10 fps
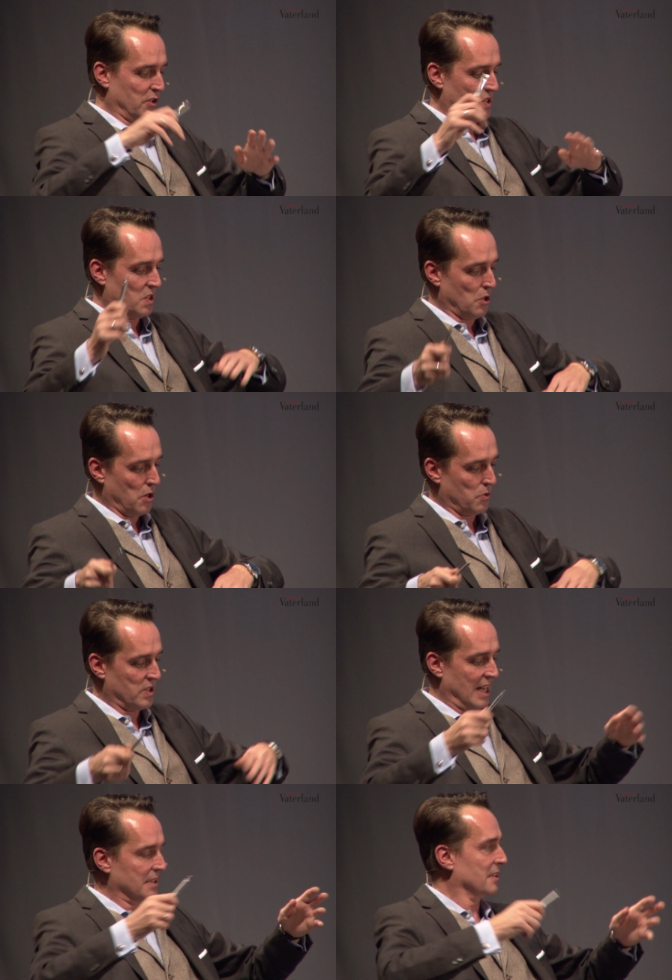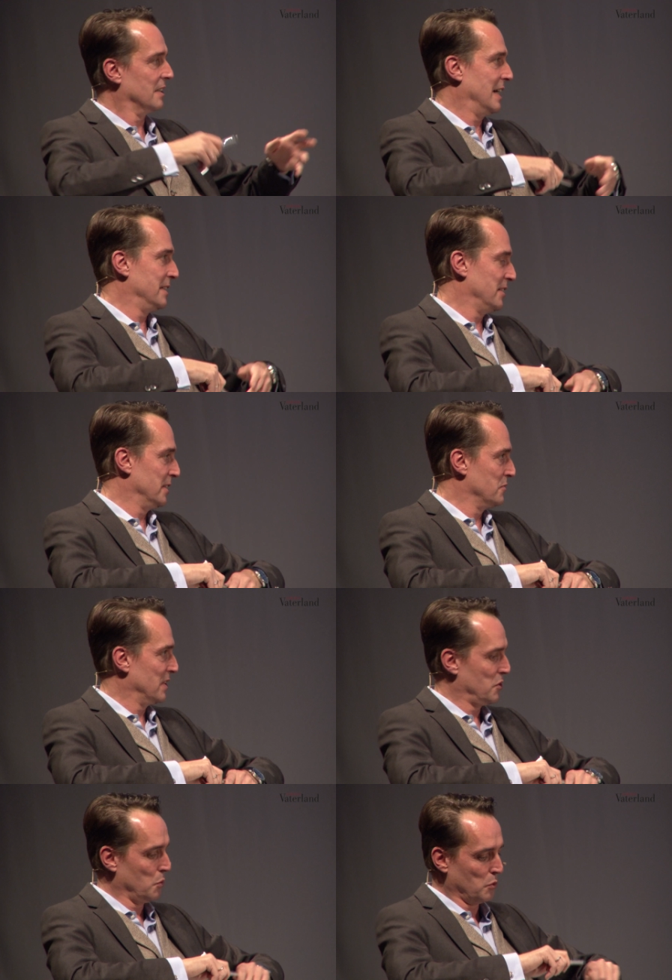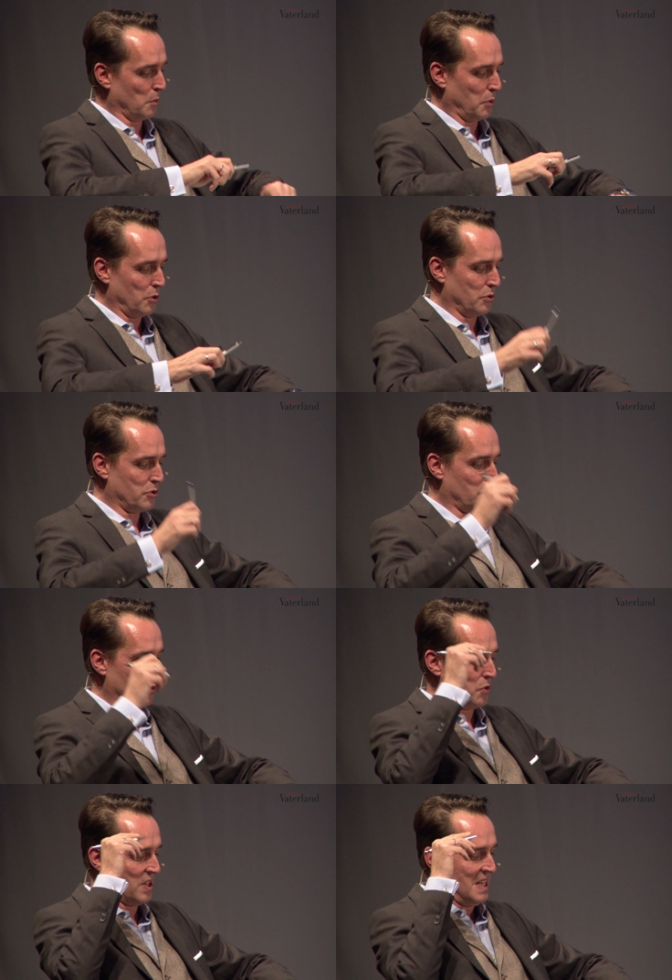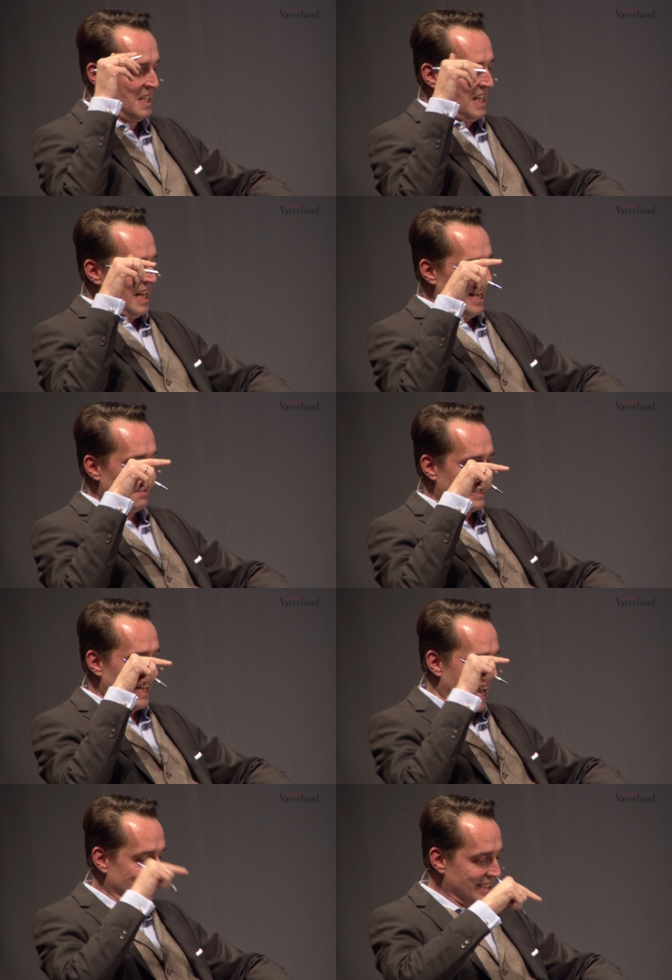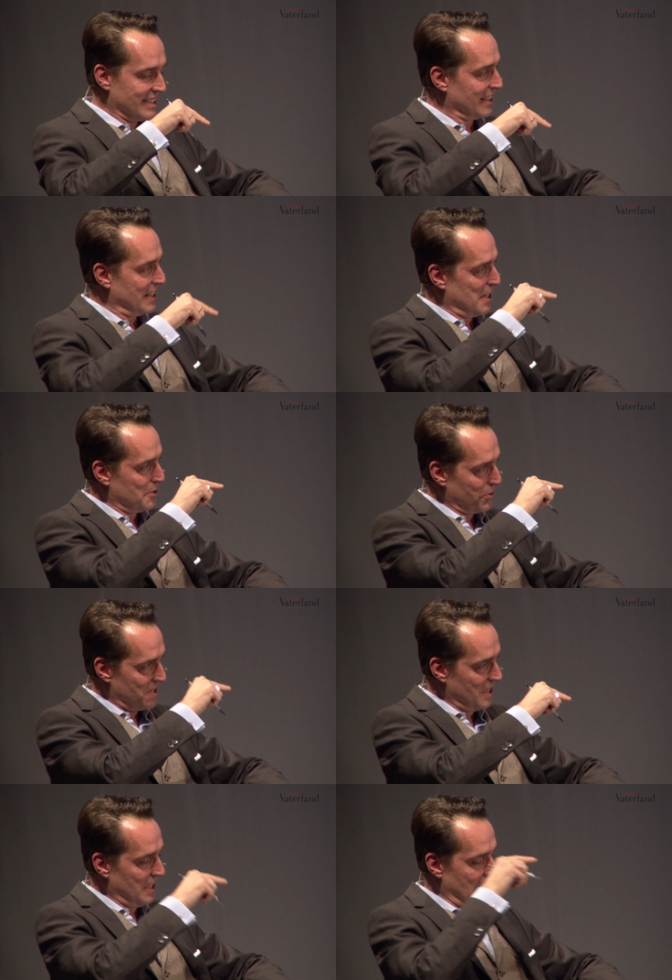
wird CEO, der andere Leiter Innovation und Produktion. Aber der andere, also Sie,